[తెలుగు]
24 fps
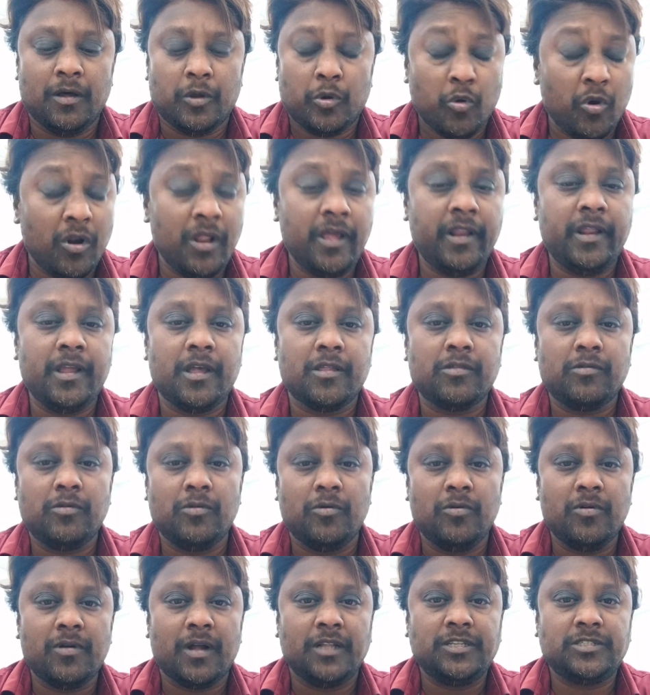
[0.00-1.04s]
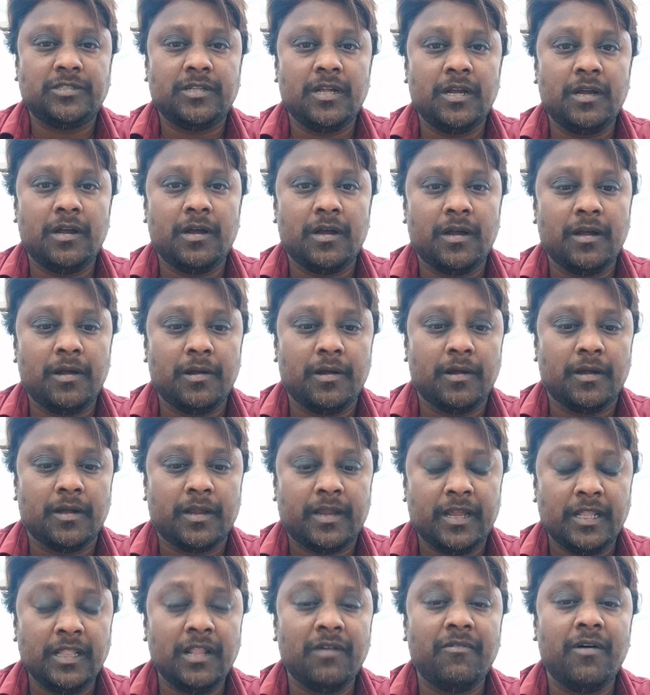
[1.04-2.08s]
రూరల్ ఏరియాస్లో ఖచ్చితంగా
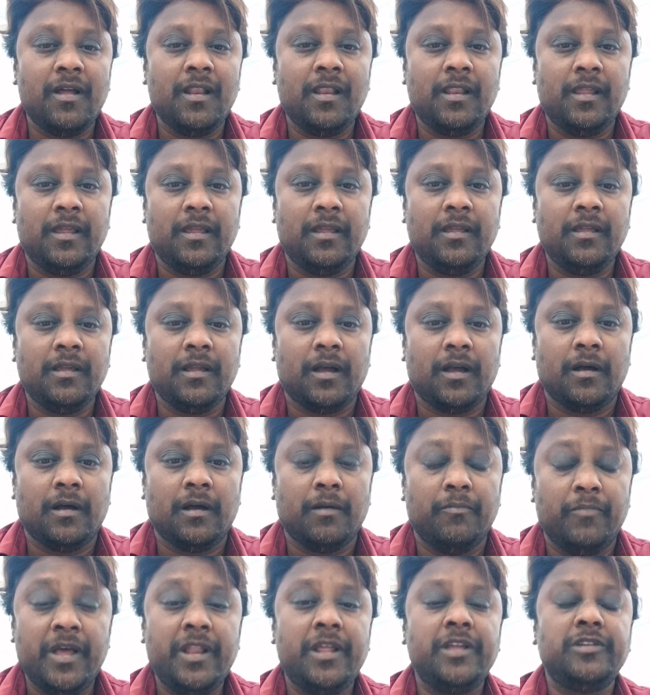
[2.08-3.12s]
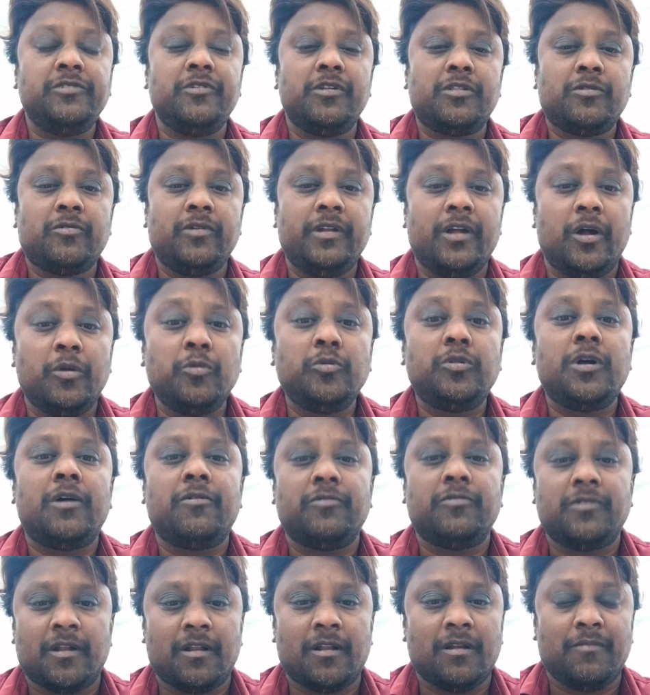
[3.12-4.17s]
కింద వాళ్ళని బేరేజ్ వేసుకొని అడుగుతూ
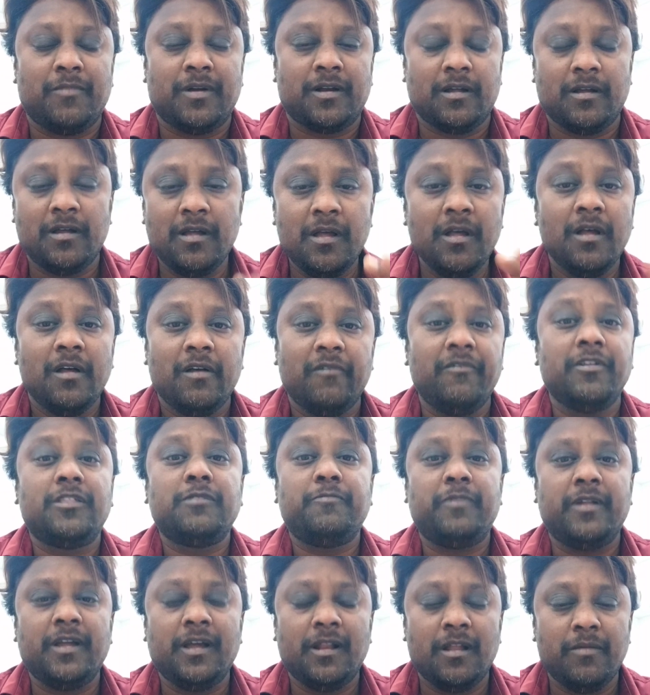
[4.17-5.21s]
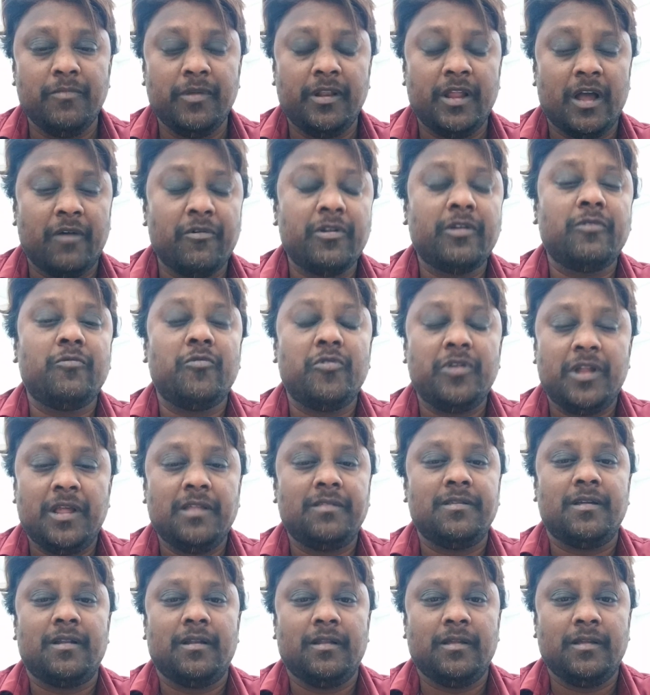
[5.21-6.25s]
ఉంటారనమాట విస్పరింగ్లా మీరు ఎవరికి
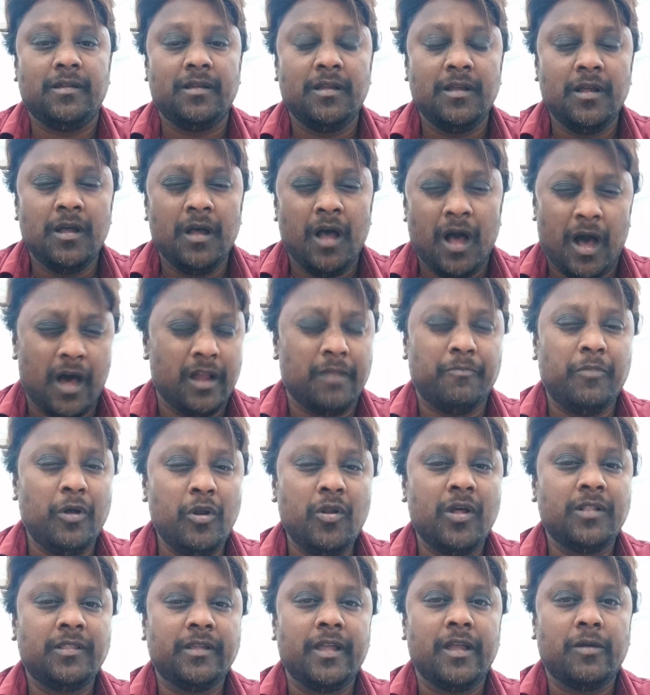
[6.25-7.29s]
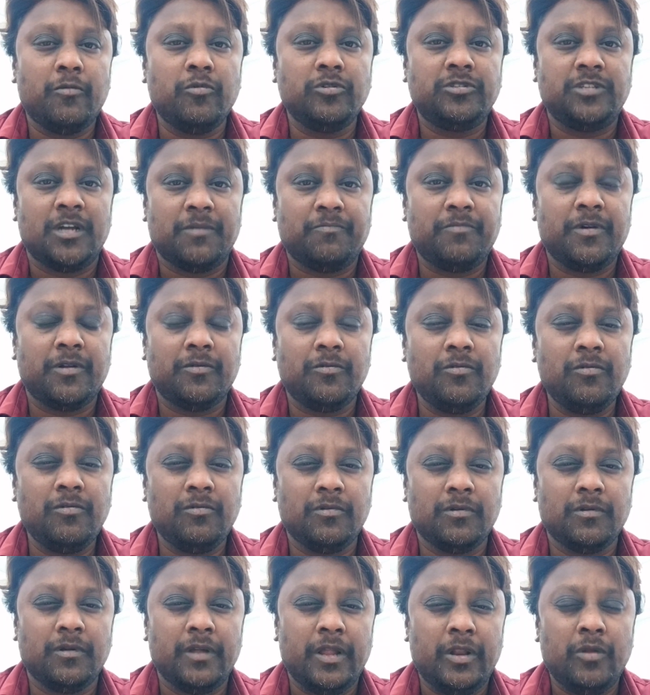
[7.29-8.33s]
ఓటేశారని అర్బన్లో అంతగా ఎక్కువ చెప్పరు
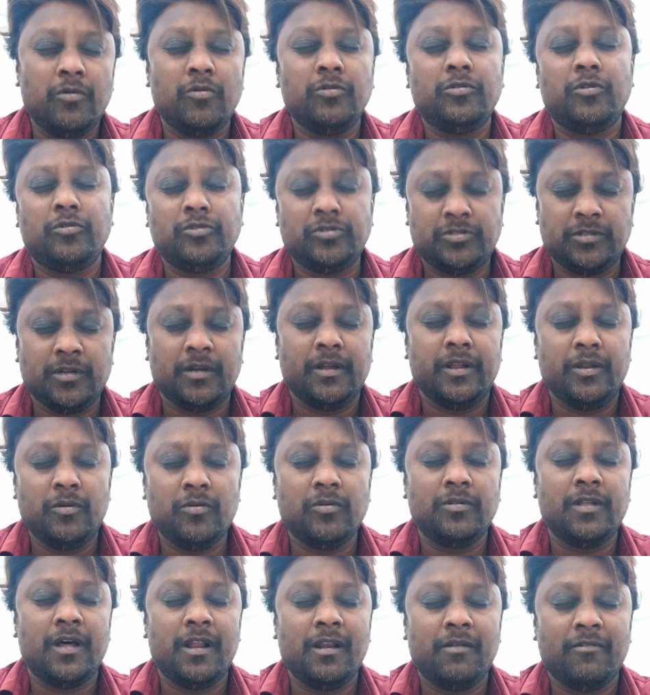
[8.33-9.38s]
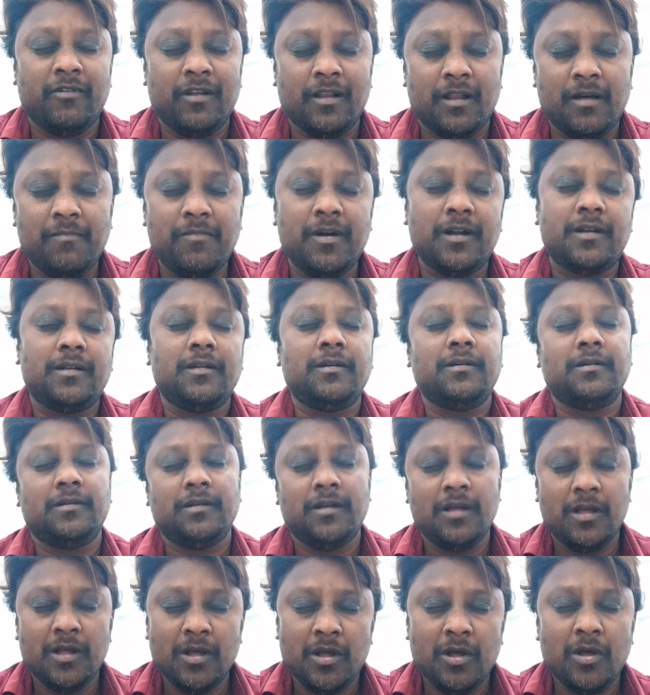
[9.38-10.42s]
ఎన్నో దృశ్యం ఎన్నో దానివల్ల బట్
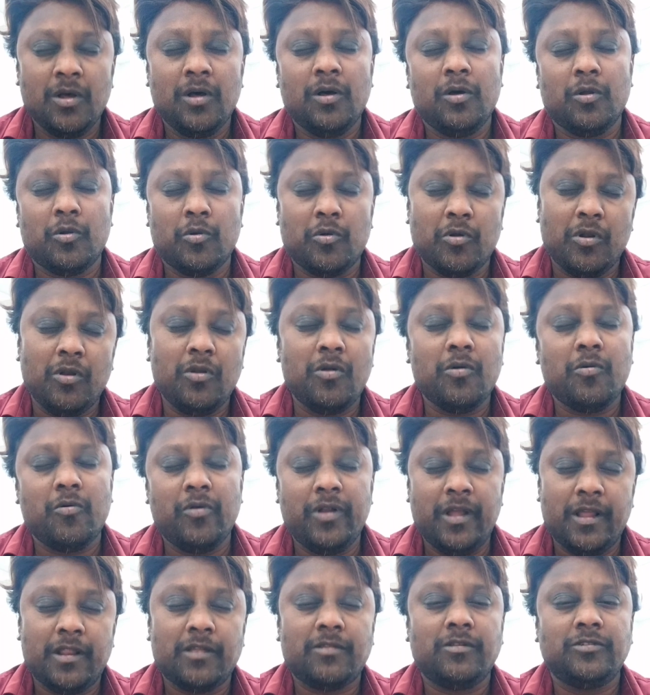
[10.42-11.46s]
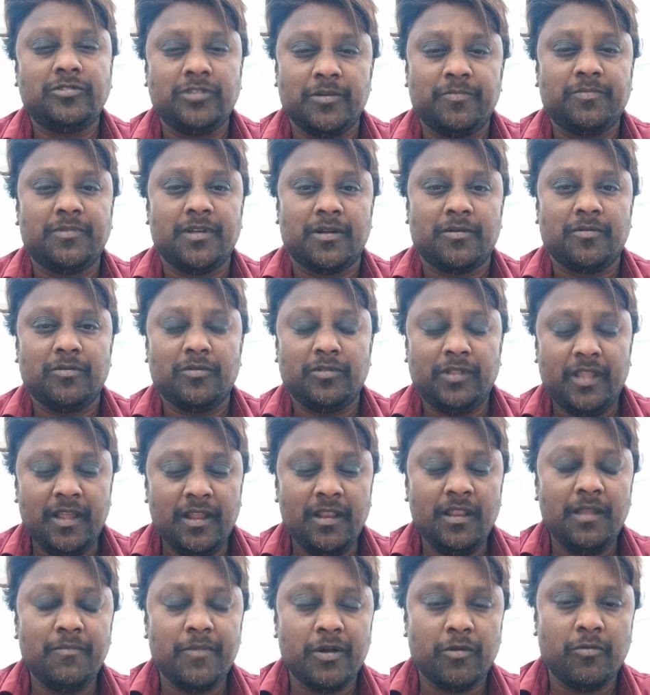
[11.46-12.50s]
రూరల్లో కొన్ని ఏరియాస్లో చెప్తారు
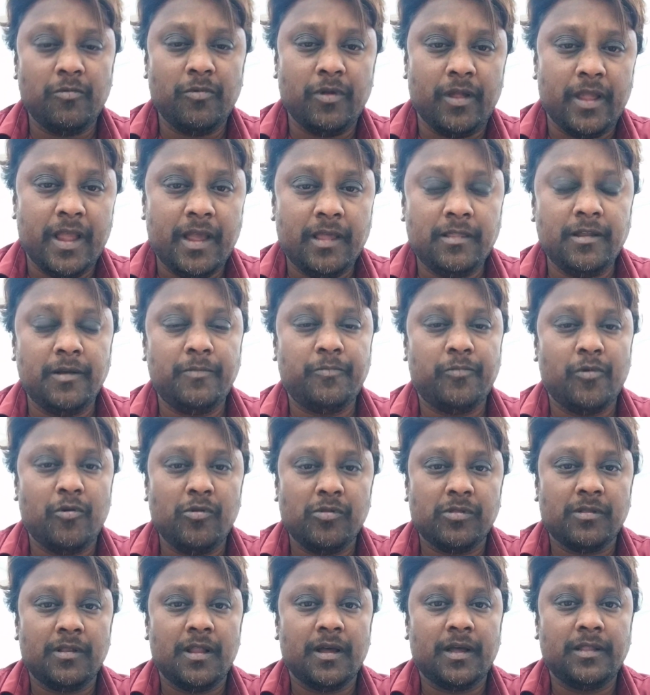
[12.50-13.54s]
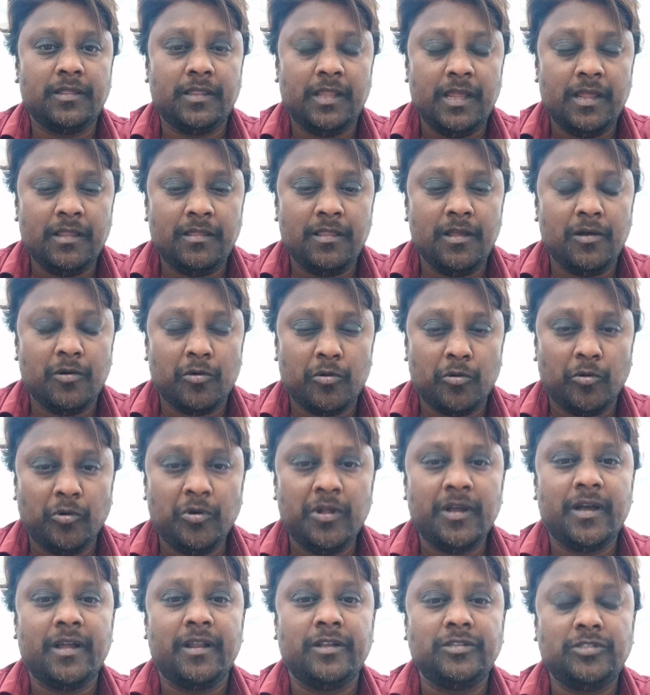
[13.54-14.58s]
దీన్ని మనం ఎగ్జిట్ పోల్స్ లాగా తీసి
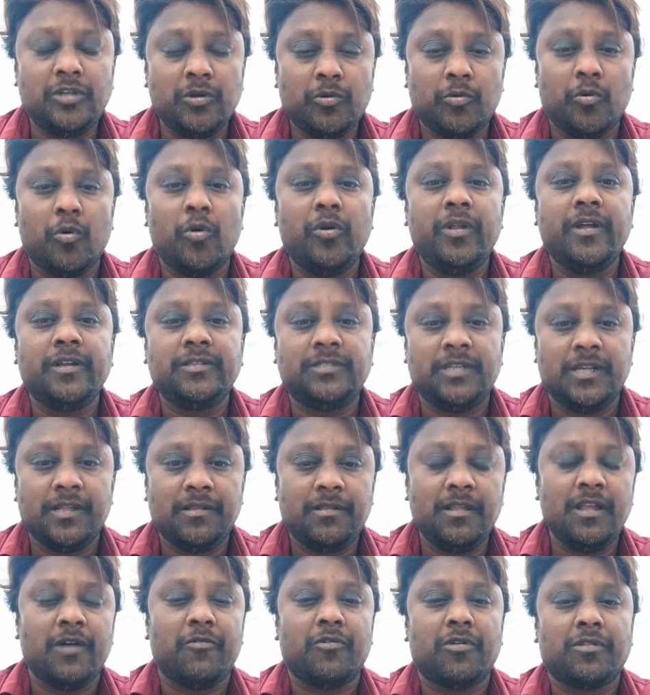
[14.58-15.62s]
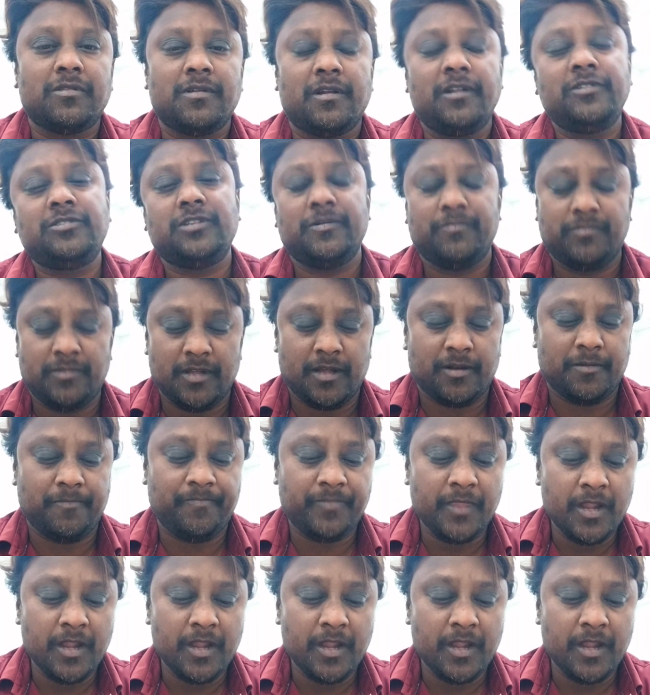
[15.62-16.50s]
క్రోడీకరించి కోడింగ్ చేసి ఎవరిసారో చెప్తారు